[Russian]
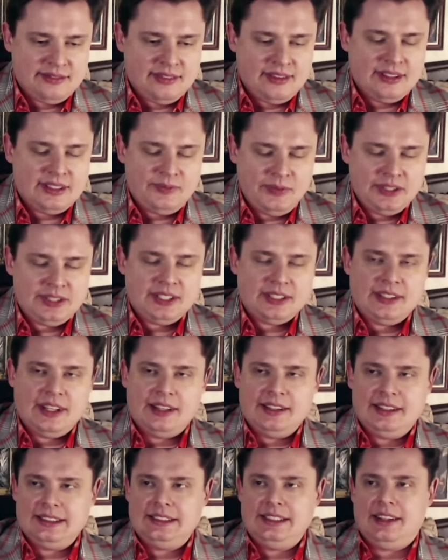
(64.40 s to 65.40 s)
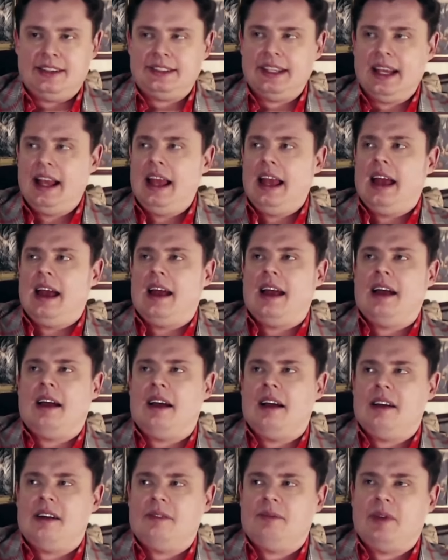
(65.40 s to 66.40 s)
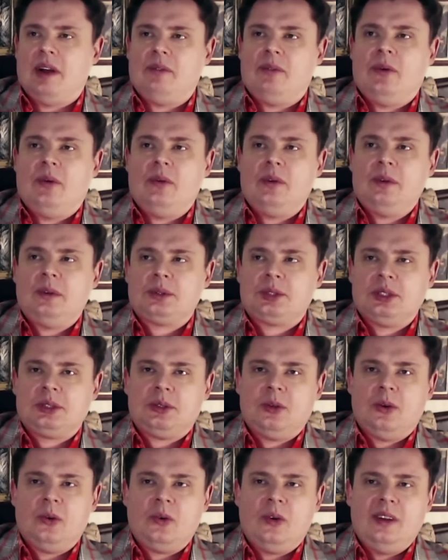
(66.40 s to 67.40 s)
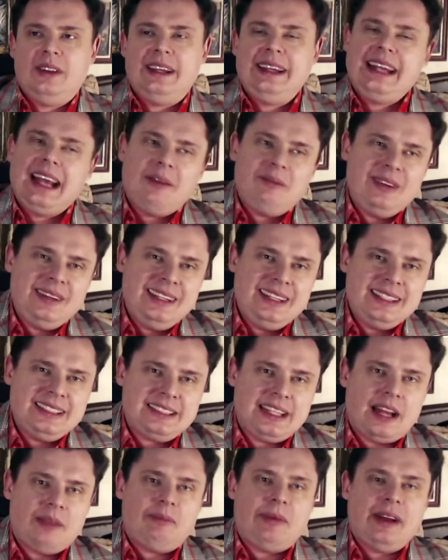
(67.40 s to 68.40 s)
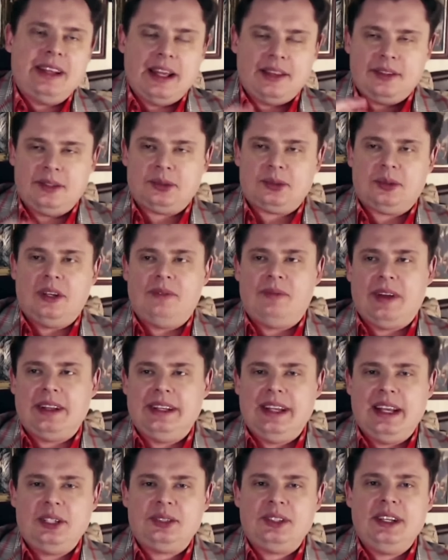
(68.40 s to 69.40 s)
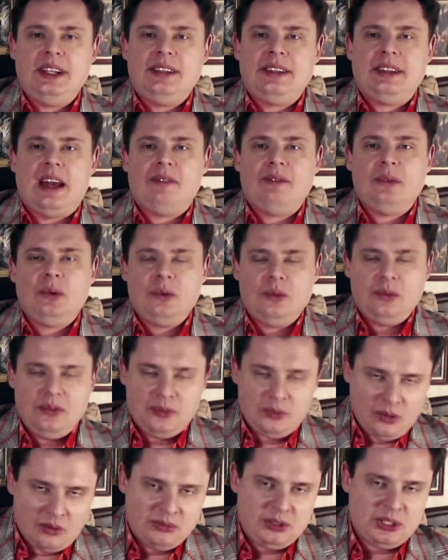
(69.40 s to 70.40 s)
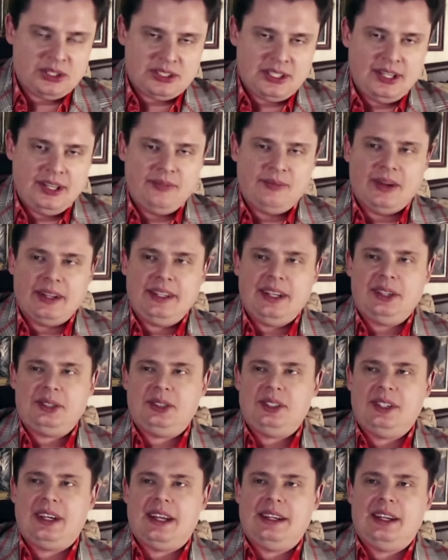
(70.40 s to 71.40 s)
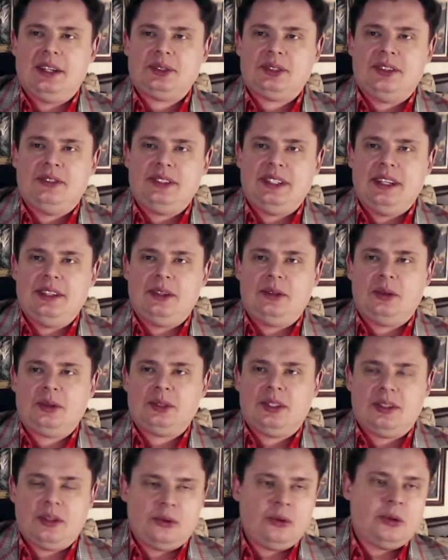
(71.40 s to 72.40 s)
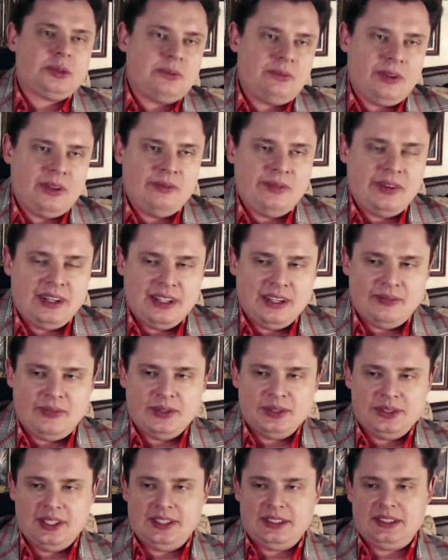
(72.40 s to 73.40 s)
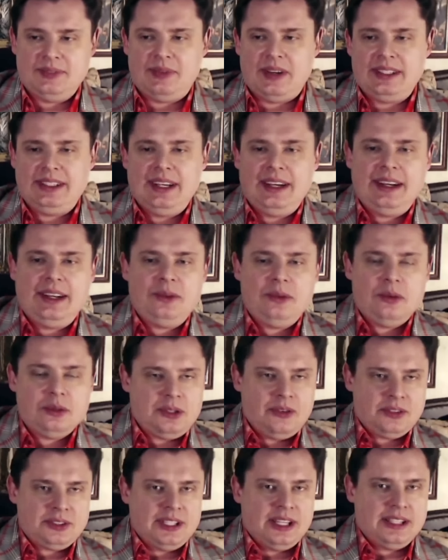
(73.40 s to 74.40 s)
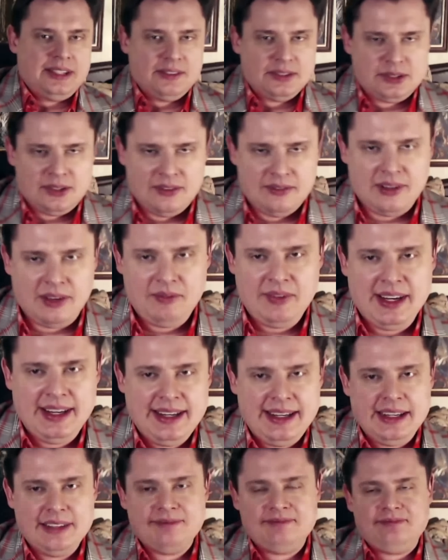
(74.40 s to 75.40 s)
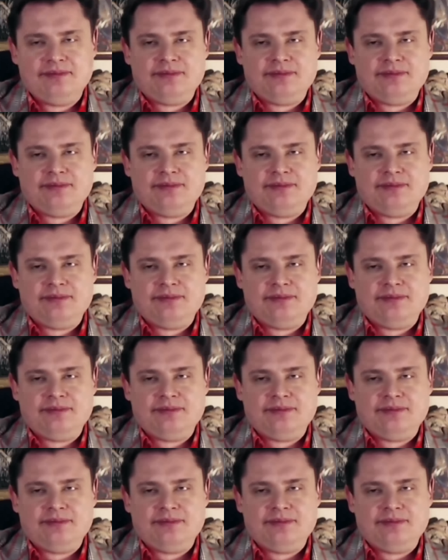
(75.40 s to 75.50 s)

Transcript: Список надо сделать. А, по поводу шестого года я бы не стал. Понятно, что ипотечный, там, ну, в том числе ипотечный, конечно, все это тоже, это тоже был мыльный пузырь с ипотекой, но в основном, кстати, в основном в Америке.